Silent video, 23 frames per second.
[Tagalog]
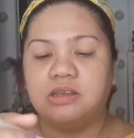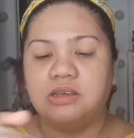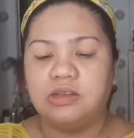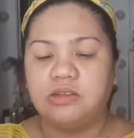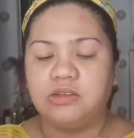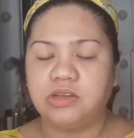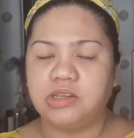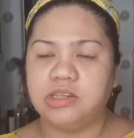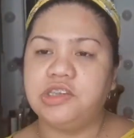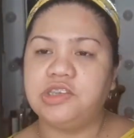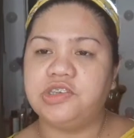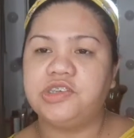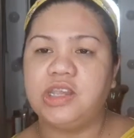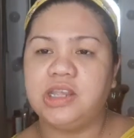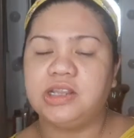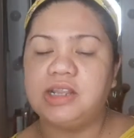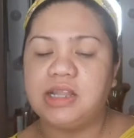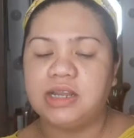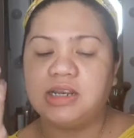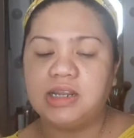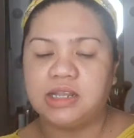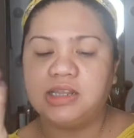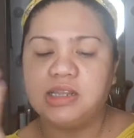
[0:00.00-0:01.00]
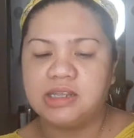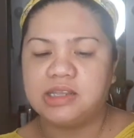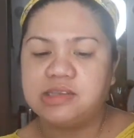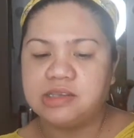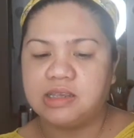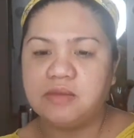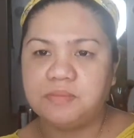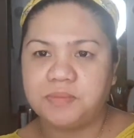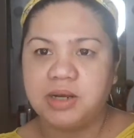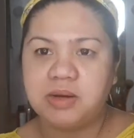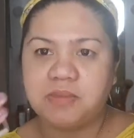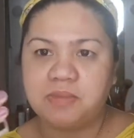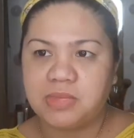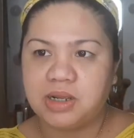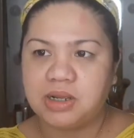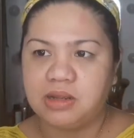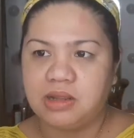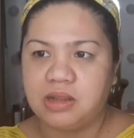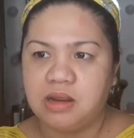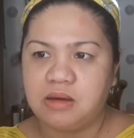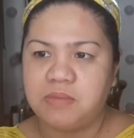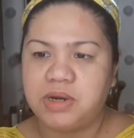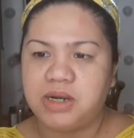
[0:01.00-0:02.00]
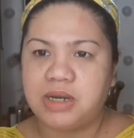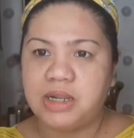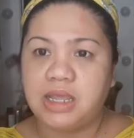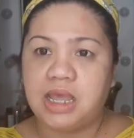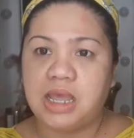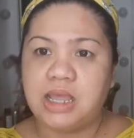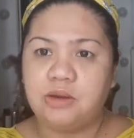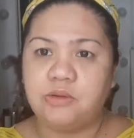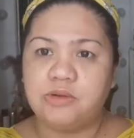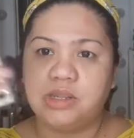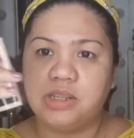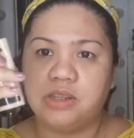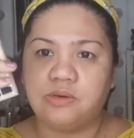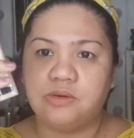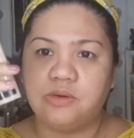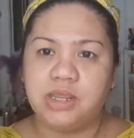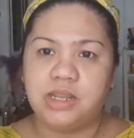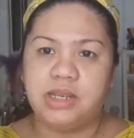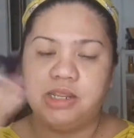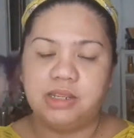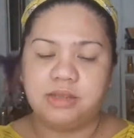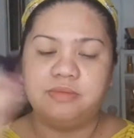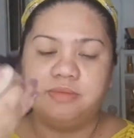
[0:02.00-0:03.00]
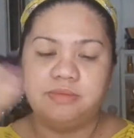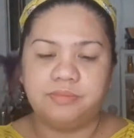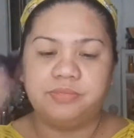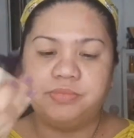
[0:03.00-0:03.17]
But, i-shake na lang natin kasi parang, mag, parang naghalo na yung oil niya.